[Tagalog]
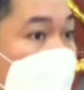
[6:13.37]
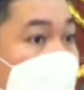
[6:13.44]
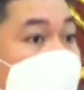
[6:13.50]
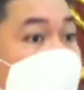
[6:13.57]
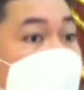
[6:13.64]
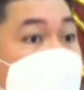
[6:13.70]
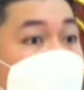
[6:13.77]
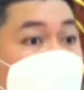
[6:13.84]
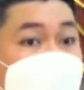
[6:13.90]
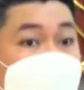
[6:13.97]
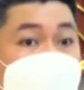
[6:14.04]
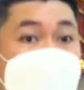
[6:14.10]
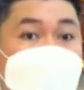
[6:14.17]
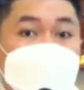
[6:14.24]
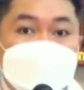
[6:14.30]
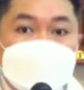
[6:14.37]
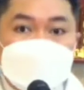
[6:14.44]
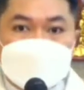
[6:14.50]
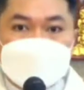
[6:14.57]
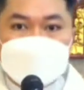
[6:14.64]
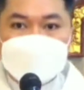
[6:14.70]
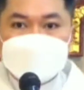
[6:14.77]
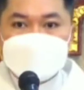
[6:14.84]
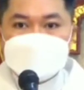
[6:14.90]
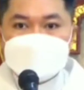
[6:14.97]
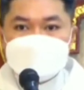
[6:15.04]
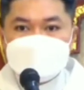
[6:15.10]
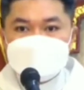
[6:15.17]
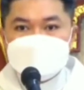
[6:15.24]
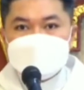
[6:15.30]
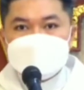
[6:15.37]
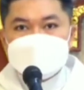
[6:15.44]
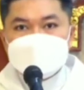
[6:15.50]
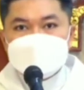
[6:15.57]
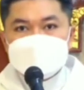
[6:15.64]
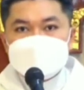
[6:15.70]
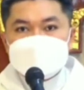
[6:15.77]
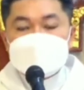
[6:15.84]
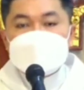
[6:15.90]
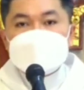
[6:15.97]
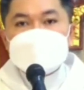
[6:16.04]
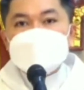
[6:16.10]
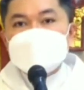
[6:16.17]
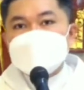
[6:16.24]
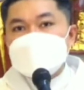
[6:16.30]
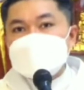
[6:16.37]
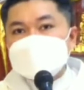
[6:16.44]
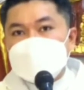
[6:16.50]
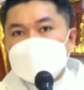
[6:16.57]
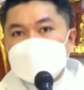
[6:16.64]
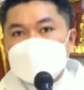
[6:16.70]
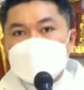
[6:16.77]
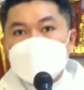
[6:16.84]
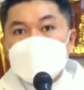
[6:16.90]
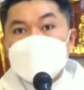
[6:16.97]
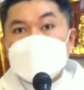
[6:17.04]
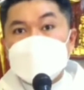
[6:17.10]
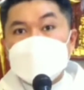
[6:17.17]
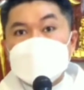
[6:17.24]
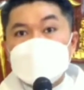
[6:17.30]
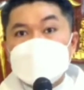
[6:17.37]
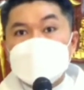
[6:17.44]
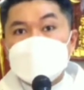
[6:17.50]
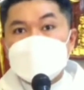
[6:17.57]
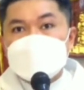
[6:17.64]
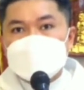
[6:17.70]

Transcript: Kaya tignan mo, hindi tayo lumalago.